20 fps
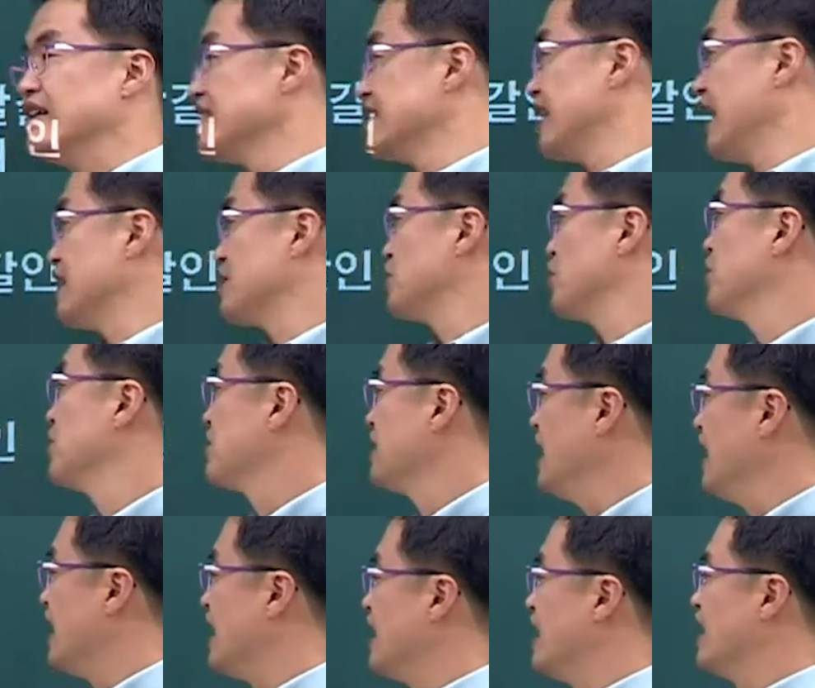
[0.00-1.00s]

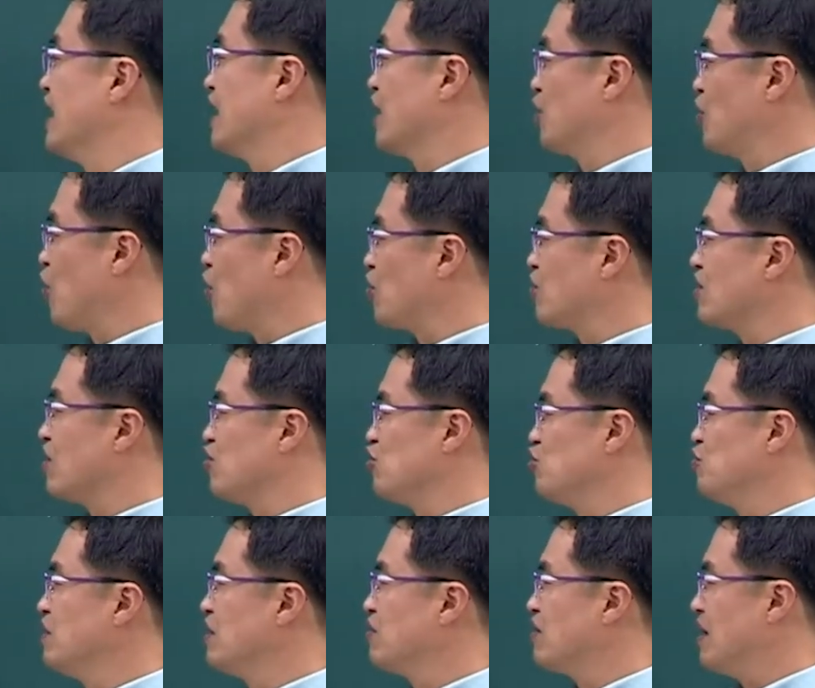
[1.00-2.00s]
대조영이 고구려
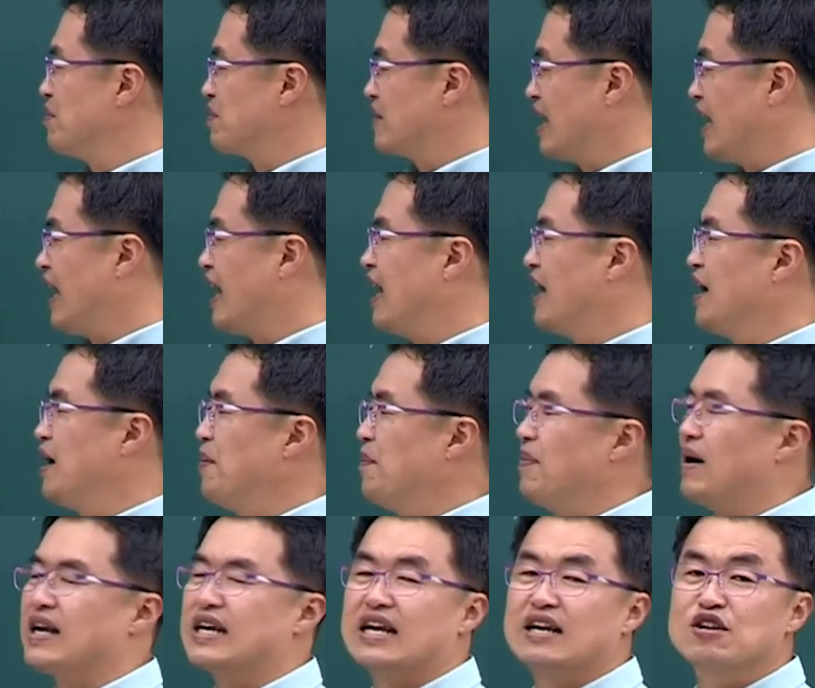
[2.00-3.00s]
유민과 함께
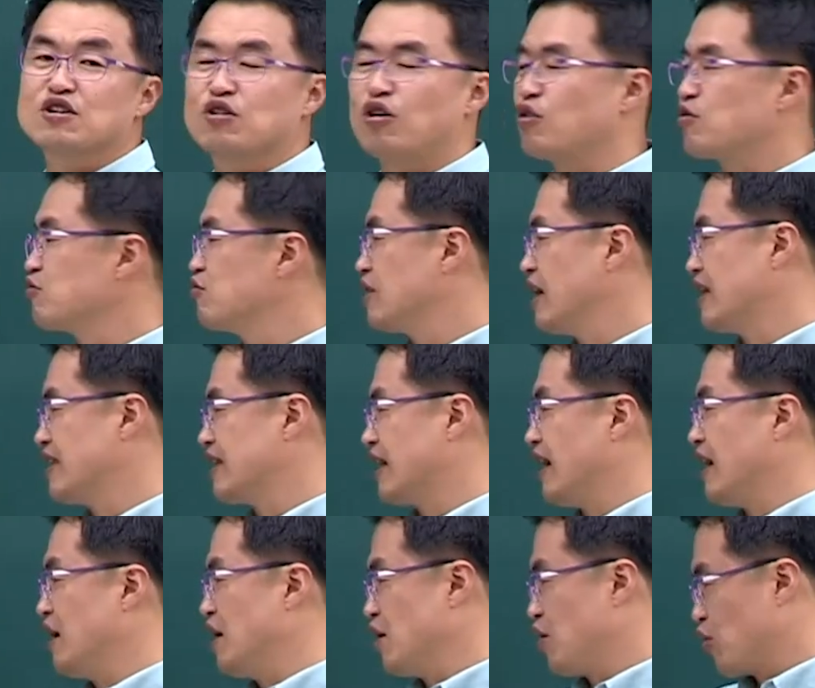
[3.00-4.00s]
발해를
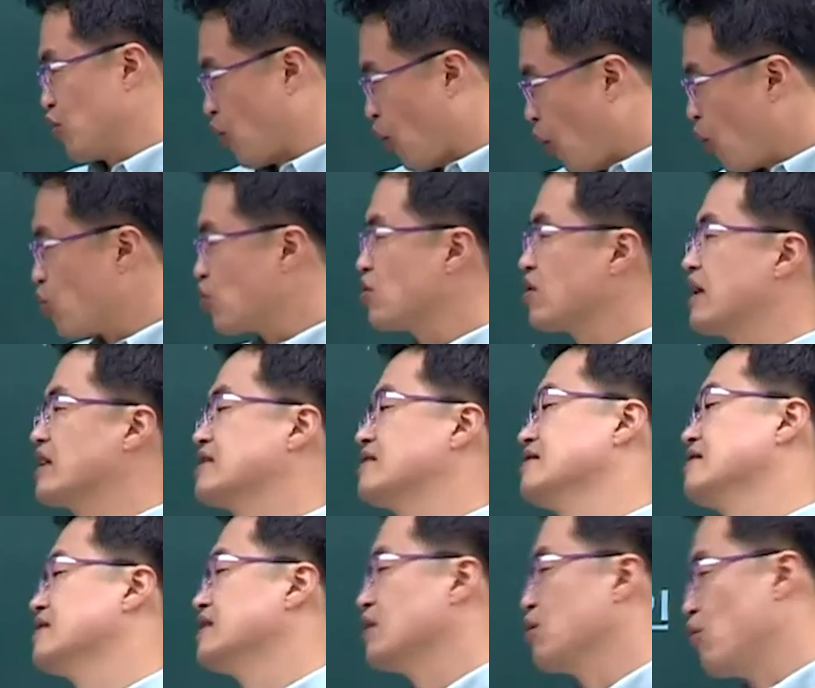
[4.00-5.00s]
건국하였다. 고구려
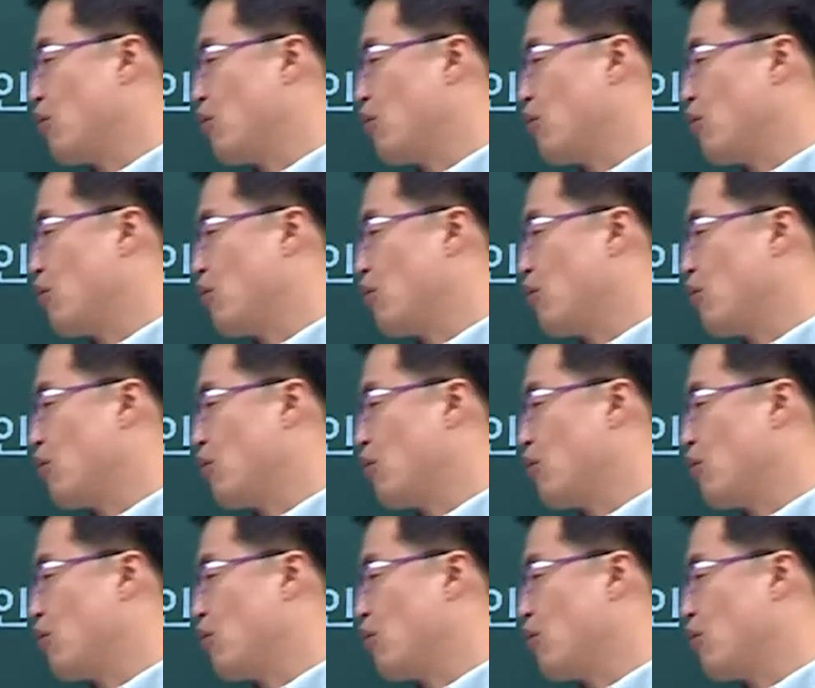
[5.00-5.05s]
계승의식.